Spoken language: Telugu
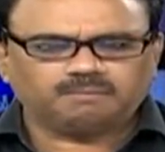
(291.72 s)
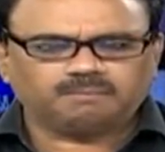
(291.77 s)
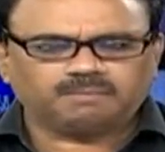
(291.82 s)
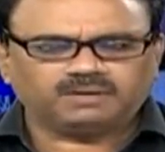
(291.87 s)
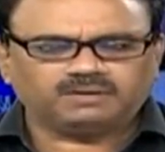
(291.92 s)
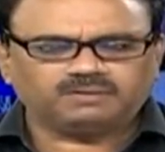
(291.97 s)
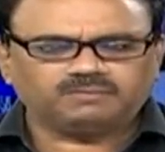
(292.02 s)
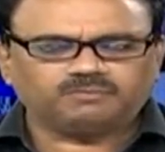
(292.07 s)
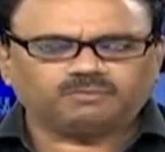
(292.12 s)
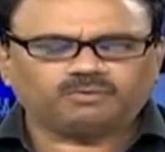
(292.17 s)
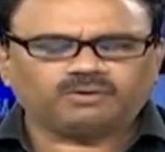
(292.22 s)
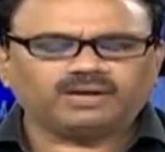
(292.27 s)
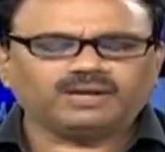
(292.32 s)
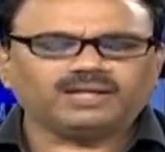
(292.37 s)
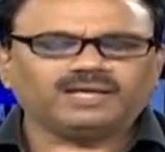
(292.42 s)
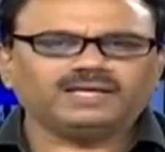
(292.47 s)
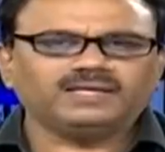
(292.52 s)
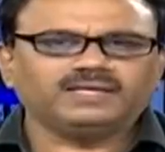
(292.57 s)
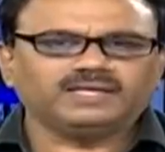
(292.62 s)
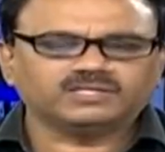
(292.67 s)
బట్
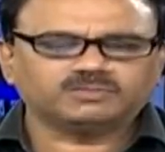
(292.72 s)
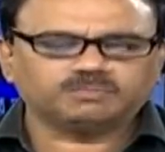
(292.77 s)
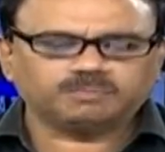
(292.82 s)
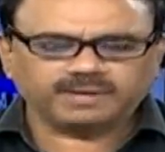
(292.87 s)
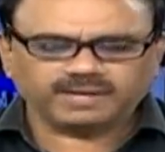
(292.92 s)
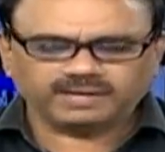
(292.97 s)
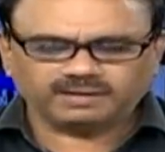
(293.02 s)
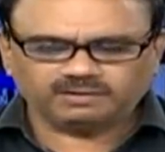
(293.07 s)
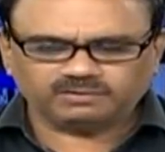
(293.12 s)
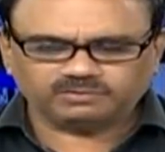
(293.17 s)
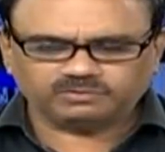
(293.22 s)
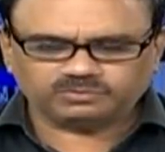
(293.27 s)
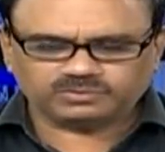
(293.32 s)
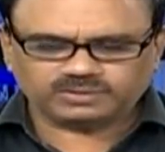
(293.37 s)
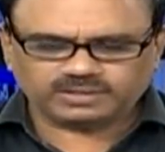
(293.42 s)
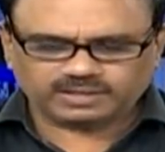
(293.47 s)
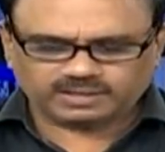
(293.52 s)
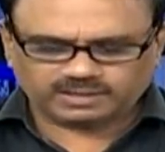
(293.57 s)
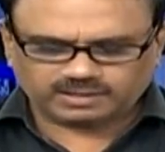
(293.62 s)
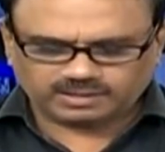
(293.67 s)
ఓవరాల్గా ఎస్ బ్యాంక్లో
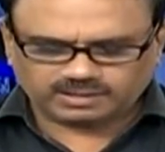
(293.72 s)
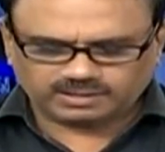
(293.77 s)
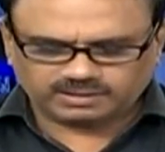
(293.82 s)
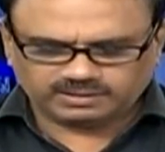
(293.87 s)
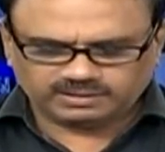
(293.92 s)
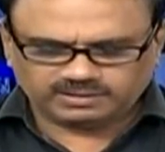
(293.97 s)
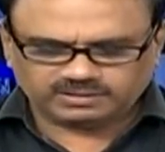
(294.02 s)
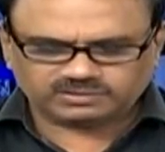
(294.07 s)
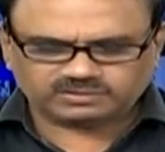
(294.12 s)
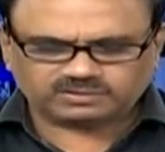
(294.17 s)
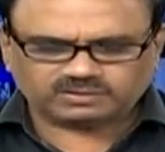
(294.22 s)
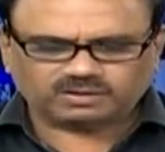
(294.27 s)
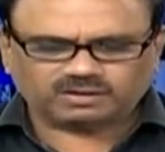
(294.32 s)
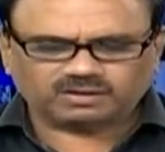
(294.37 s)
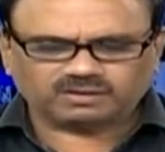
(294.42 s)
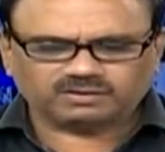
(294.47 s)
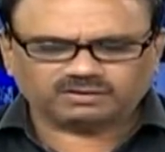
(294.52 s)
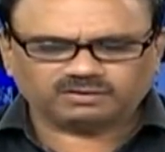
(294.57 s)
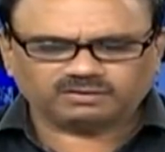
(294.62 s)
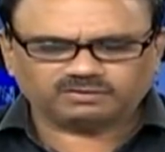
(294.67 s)
చూస్తే కనుక ఈ
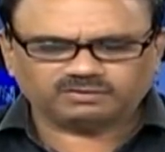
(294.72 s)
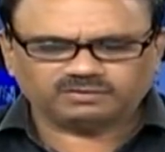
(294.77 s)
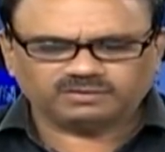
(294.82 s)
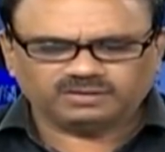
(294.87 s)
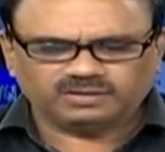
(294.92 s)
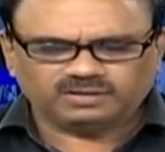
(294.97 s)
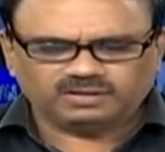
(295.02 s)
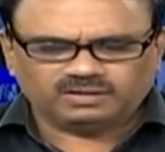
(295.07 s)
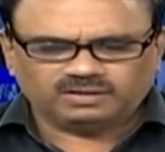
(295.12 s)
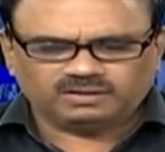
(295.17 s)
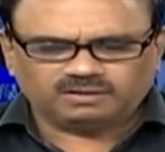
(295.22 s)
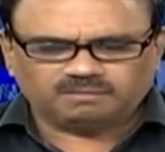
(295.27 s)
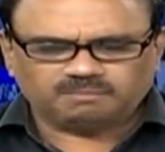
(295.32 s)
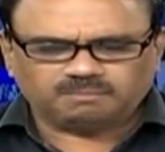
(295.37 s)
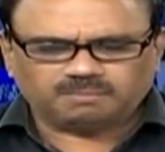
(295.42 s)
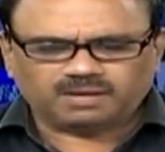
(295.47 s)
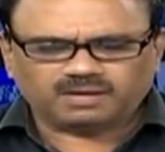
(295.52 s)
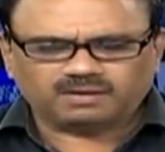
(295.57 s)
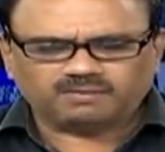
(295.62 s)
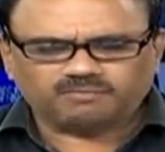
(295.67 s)
స్టాక్లో
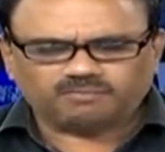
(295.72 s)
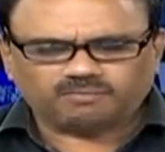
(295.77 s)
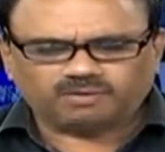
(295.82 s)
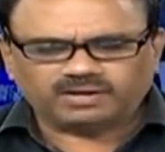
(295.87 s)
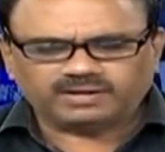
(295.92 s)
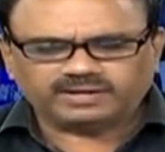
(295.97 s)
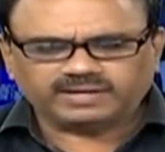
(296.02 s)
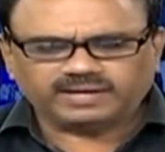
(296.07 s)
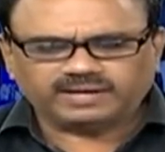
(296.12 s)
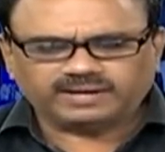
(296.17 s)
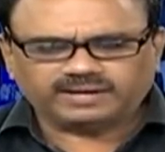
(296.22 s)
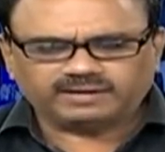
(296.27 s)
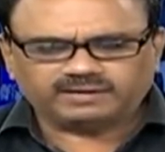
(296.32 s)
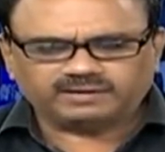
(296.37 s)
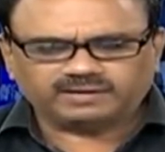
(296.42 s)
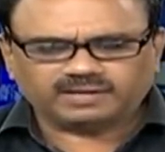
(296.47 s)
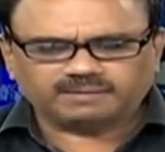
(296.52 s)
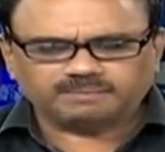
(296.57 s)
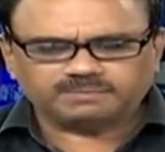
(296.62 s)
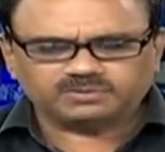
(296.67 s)
బాగా వాలటైల్
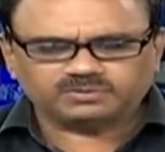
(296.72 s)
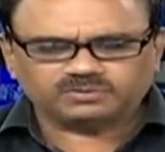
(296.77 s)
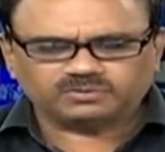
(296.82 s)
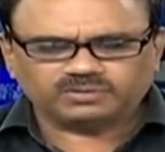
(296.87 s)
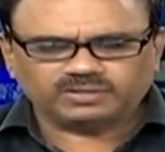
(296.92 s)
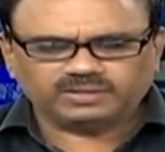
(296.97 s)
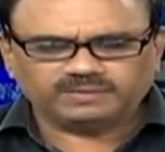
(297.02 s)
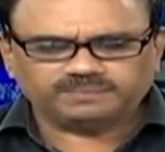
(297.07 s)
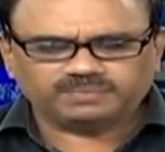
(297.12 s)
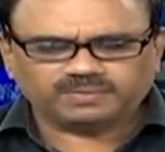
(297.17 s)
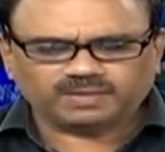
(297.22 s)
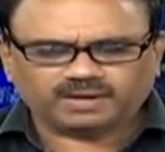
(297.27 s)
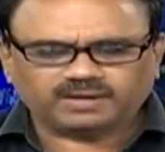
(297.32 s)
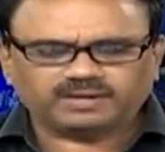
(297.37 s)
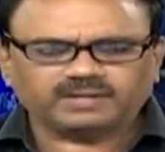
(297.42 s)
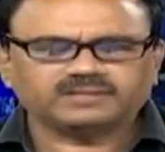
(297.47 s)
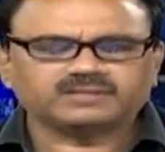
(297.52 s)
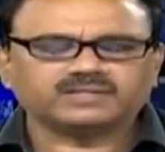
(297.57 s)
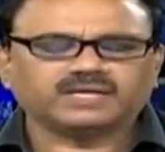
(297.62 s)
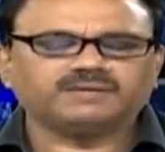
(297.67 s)
ట్రెండ్ కనిపిస్తుంది
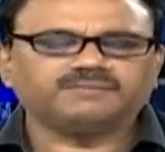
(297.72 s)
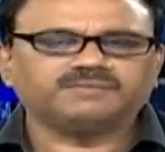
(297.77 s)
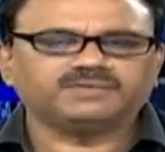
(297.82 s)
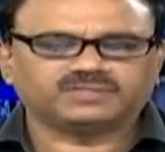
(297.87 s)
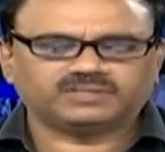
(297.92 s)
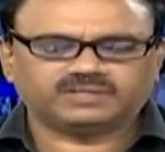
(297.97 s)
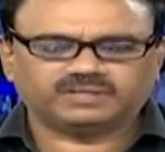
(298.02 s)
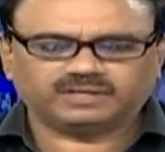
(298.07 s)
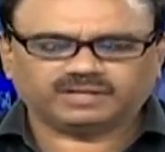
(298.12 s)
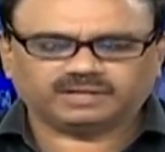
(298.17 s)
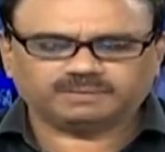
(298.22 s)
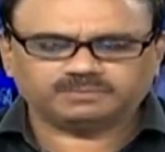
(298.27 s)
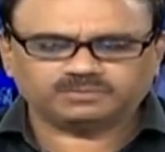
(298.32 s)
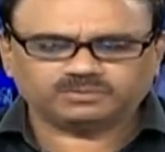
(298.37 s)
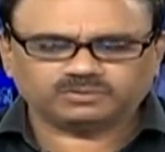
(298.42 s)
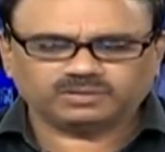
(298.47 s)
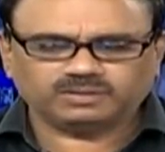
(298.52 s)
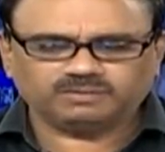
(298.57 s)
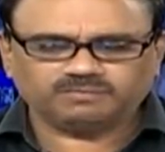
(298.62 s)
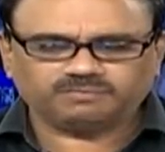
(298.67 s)
అంటే సైడ్ వేస్ ట్రెండ్
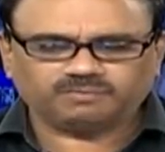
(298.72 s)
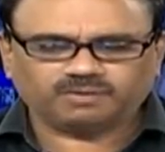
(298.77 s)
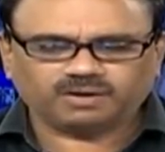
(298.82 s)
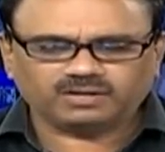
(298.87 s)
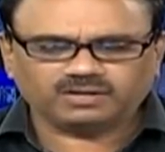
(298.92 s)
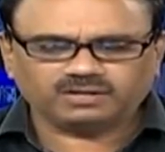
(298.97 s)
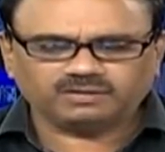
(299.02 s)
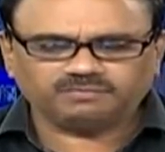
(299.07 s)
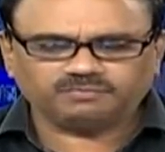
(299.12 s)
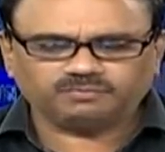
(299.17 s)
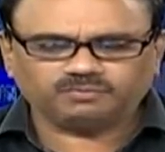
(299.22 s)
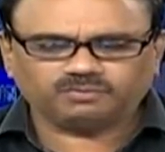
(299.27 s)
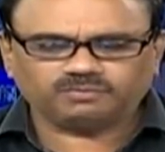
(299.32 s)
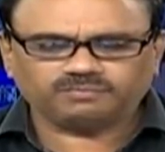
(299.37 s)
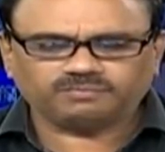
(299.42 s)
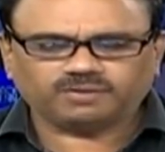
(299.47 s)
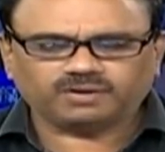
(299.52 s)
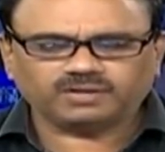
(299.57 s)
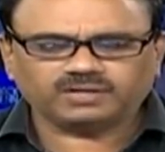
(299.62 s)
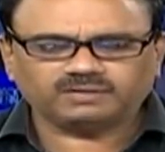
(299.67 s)
కనిపిస్తుంది ఫార్టీ ఫోర్
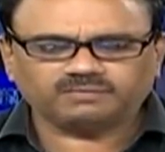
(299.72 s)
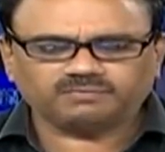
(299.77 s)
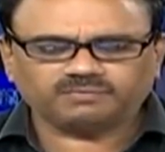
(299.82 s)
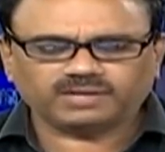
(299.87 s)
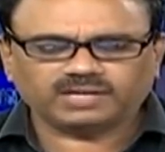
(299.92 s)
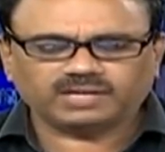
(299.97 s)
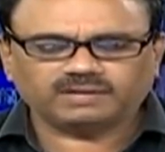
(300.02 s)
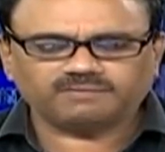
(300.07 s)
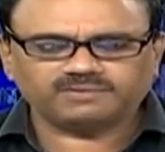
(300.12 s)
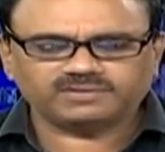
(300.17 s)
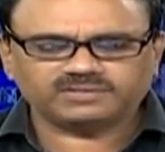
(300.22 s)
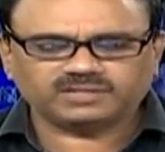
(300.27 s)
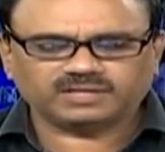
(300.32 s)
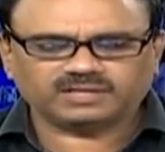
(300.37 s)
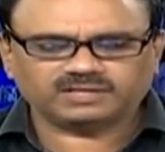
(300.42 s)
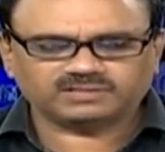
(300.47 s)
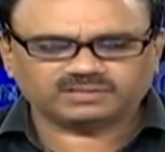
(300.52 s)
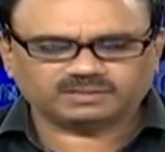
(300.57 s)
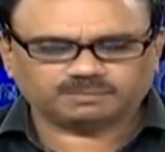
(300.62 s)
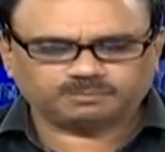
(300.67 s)
ఫార్టీ ఫైవ్ లెవెల్స్
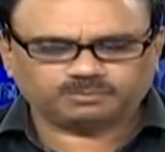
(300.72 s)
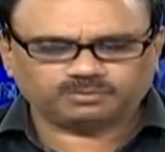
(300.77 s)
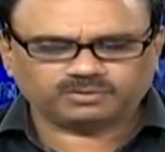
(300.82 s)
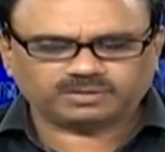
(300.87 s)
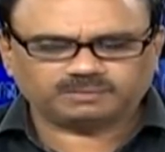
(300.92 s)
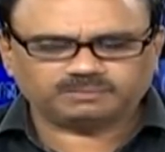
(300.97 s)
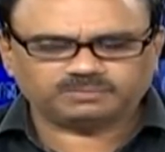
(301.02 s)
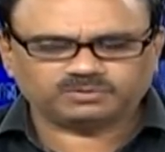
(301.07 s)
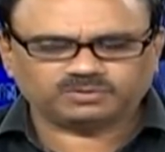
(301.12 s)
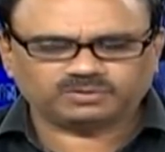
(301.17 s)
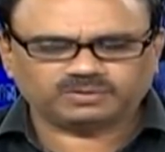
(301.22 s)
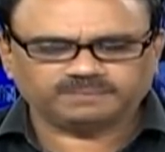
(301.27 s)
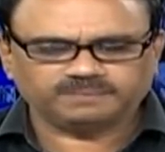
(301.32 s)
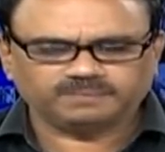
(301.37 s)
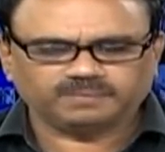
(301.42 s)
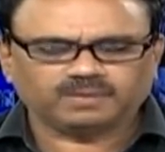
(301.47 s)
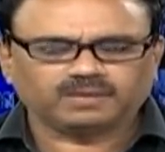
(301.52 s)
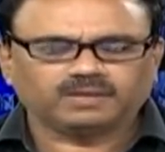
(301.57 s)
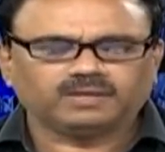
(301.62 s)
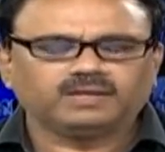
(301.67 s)
దగ్గర సపోర్ట్ కనిపిస్తుంది
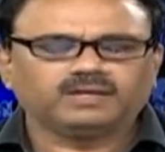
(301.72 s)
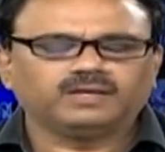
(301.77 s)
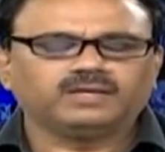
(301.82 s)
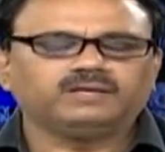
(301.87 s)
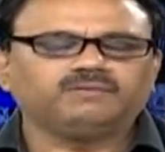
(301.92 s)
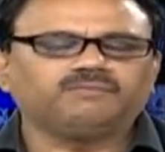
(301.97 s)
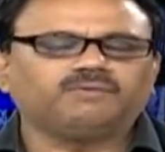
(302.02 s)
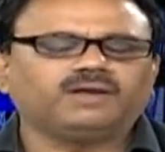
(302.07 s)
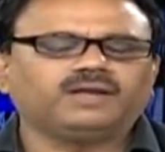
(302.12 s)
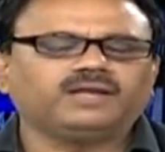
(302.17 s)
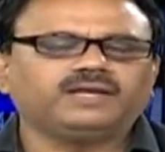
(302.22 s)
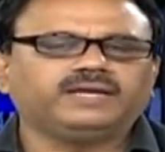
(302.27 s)
ఇవాళ